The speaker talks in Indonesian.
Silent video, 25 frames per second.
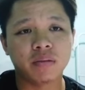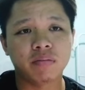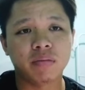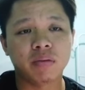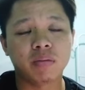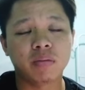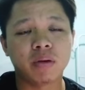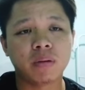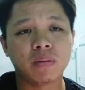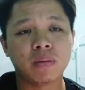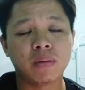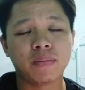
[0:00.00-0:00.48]

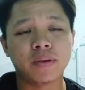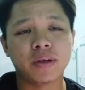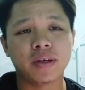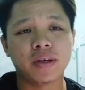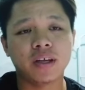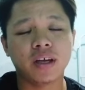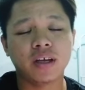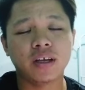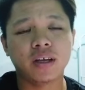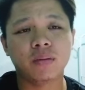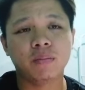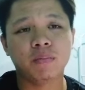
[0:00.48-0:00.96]
beberapa
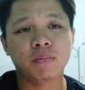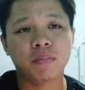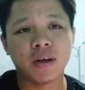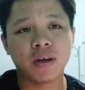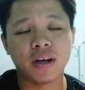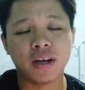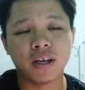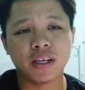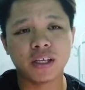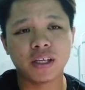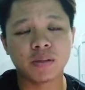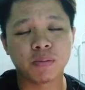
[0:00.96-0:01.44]
media yang
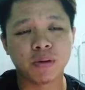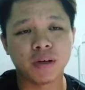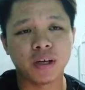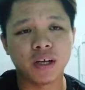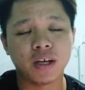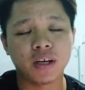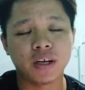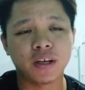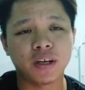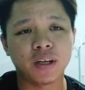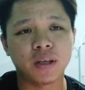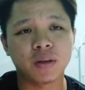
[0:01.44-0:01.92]
panas
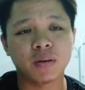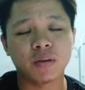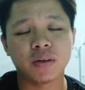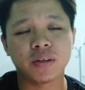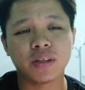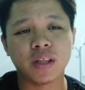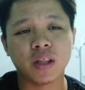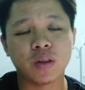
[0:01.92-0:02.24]
pada hari ini,